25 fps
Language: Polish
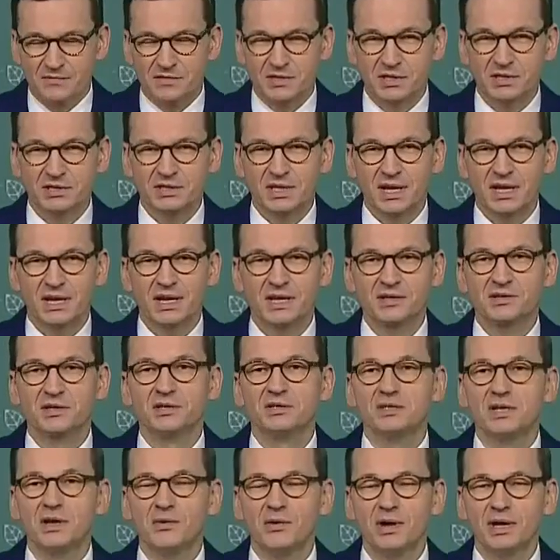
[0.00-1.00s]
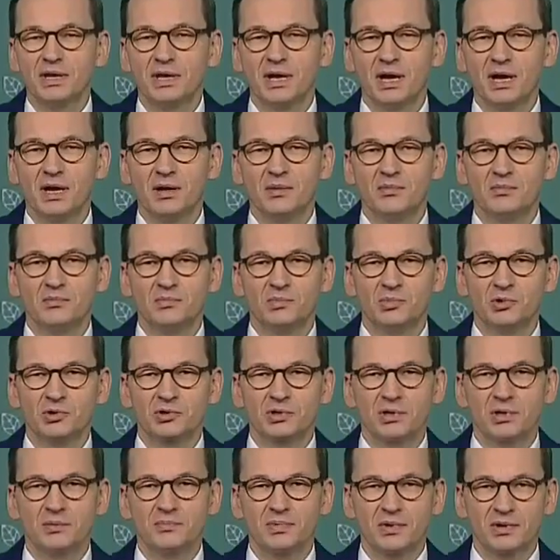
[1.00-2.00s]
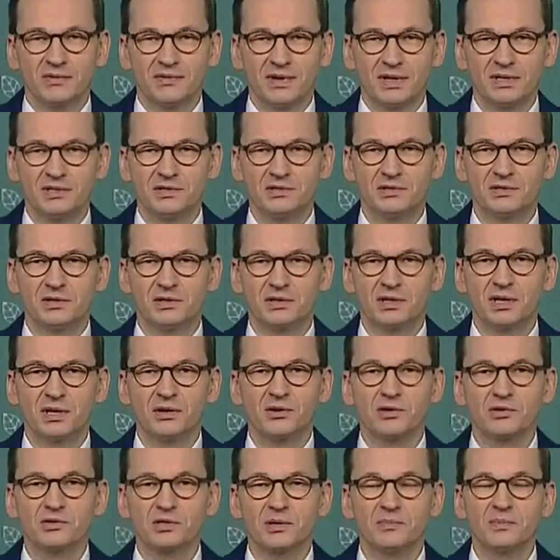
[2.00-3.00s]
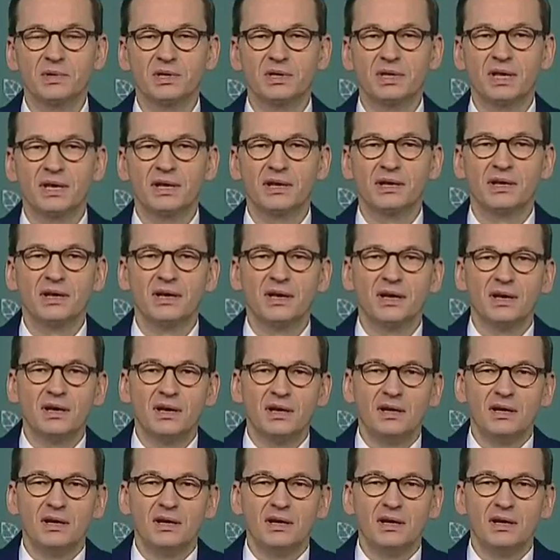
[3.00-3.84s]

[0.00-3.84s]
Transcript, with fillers: Wszystkie nasze działania muszą prowadzić do tego, żeby ten